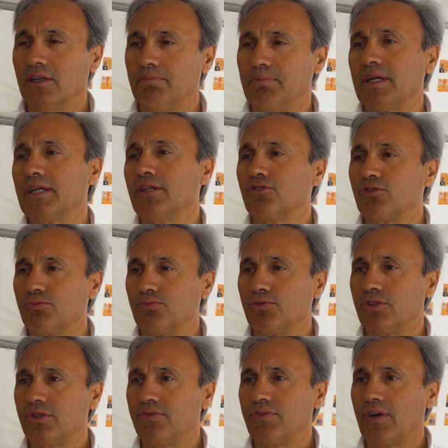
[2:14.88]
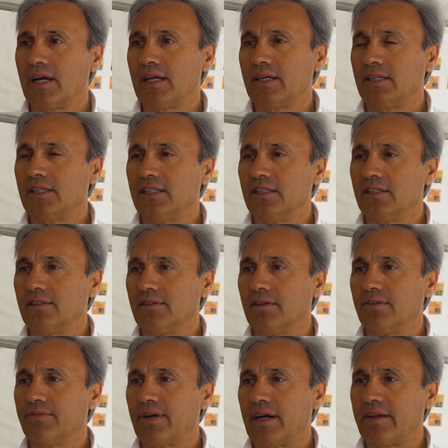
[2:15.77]
para nos motivar e
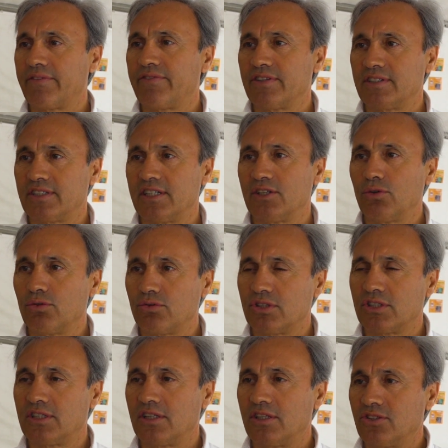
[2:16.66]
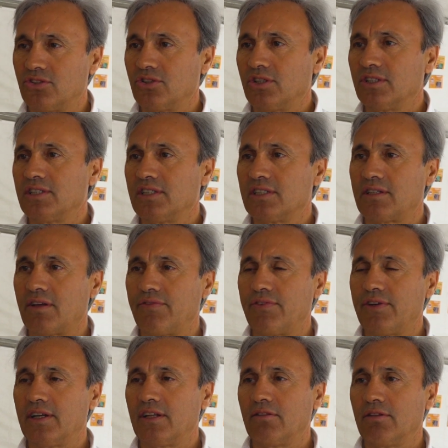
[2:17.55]
levar a fazer outras edições desta
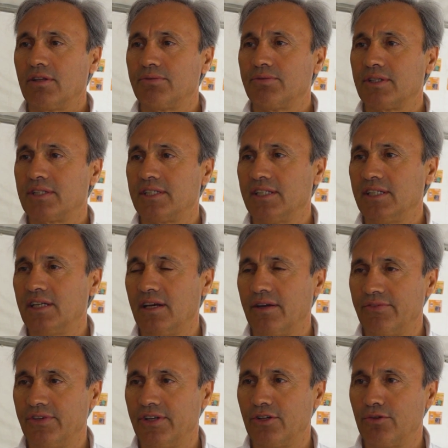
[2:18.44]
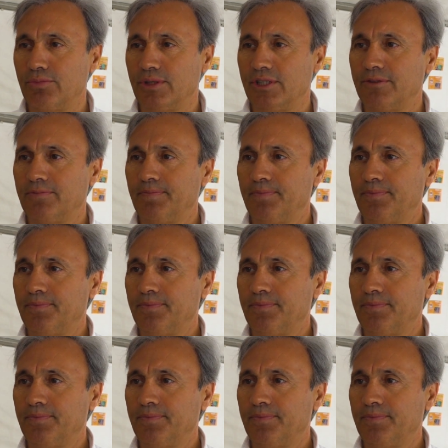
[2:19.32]
Feira do Livro aqui a Vieira de Minho.